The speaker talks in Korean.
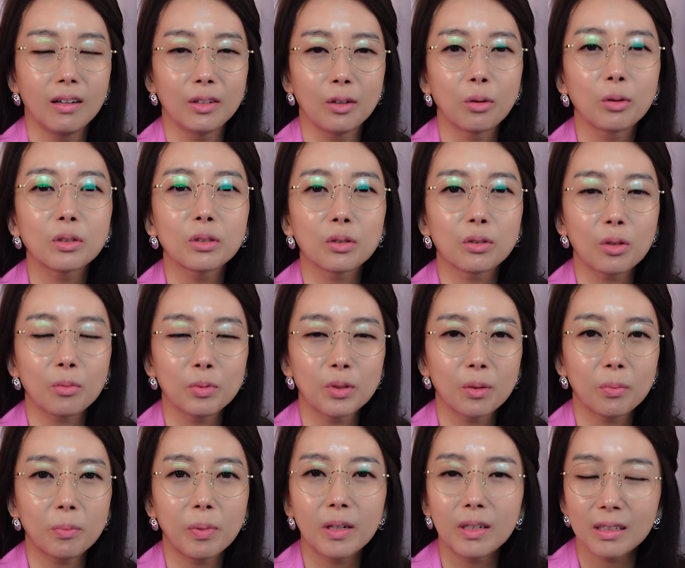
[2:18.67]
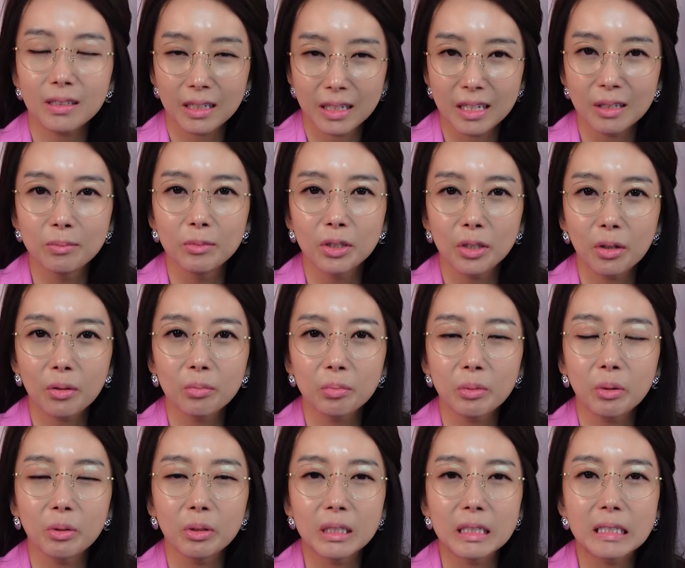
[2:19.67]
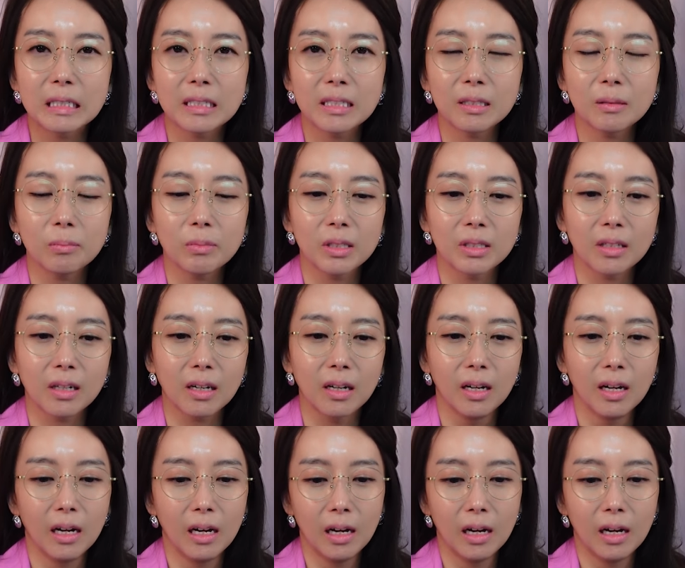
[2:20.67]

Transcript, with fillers: 여기서 섭섭할 김의경도 있습니다.